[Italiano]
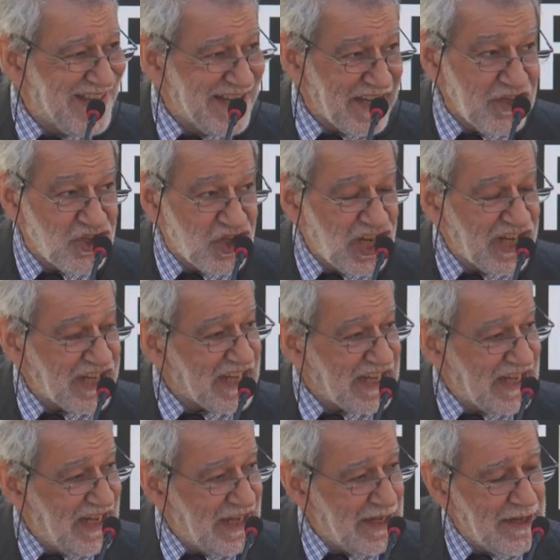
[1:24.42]

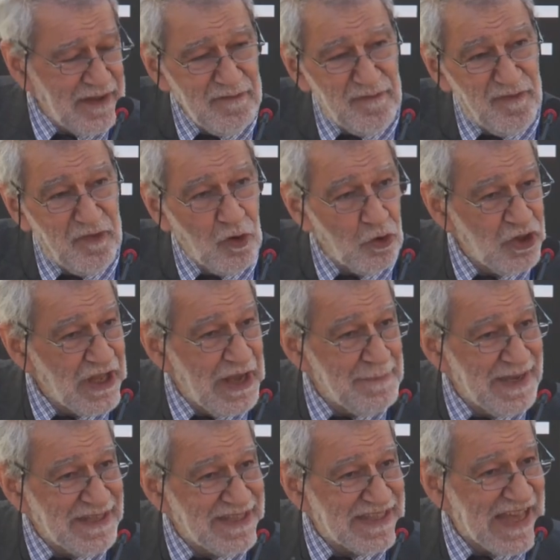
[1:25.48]
ricerche
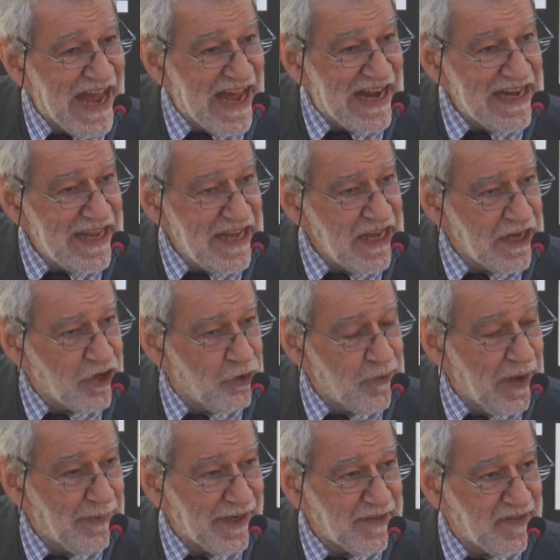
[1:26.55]
fondamentali
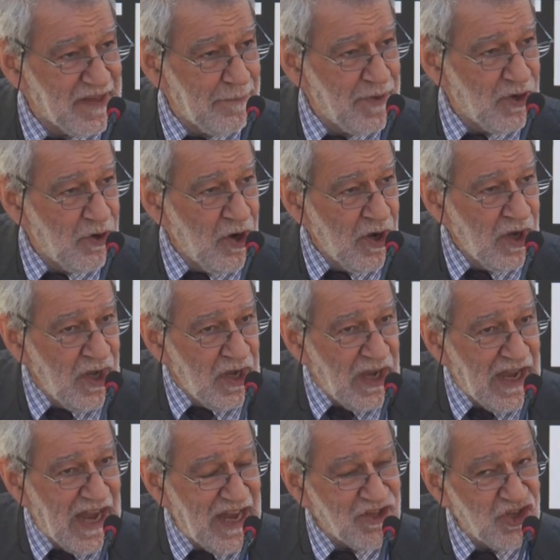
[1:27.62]
come per esempio
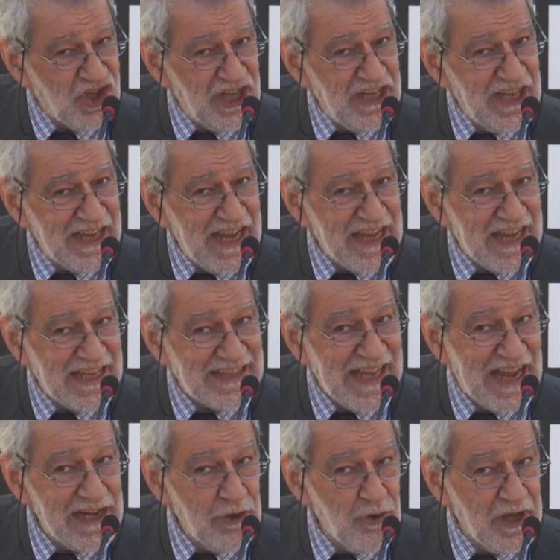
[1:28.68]
accedere ai
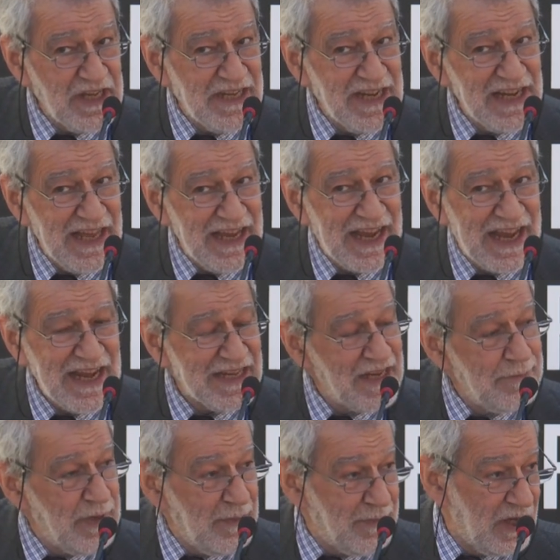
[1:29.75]
cataloghi delle
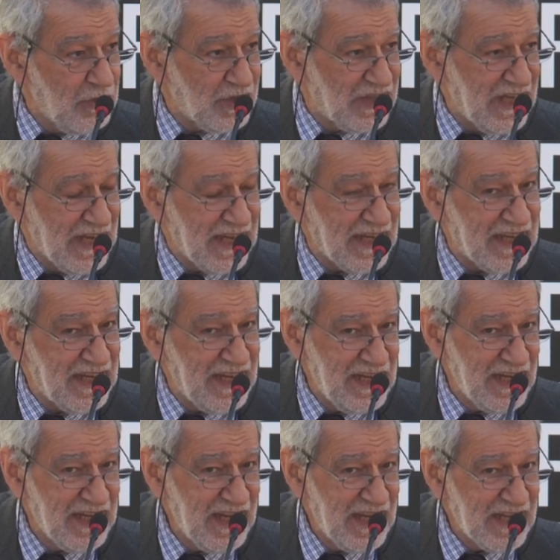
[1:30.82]
grandi
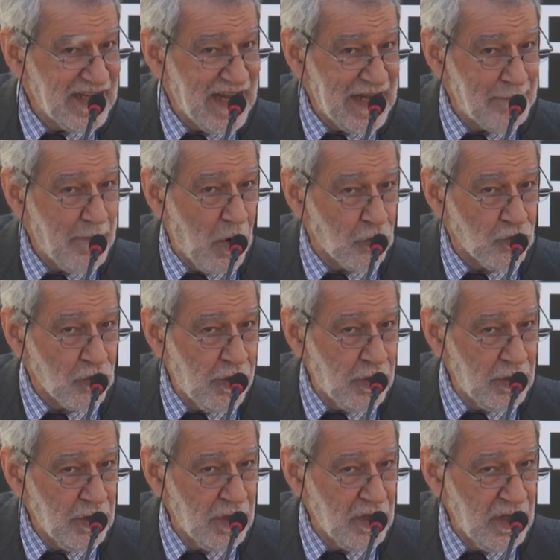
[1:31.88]
biblioteche nel
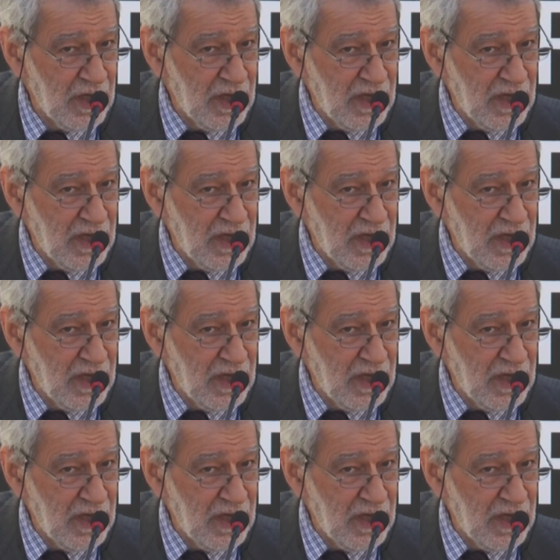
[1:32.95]
mondo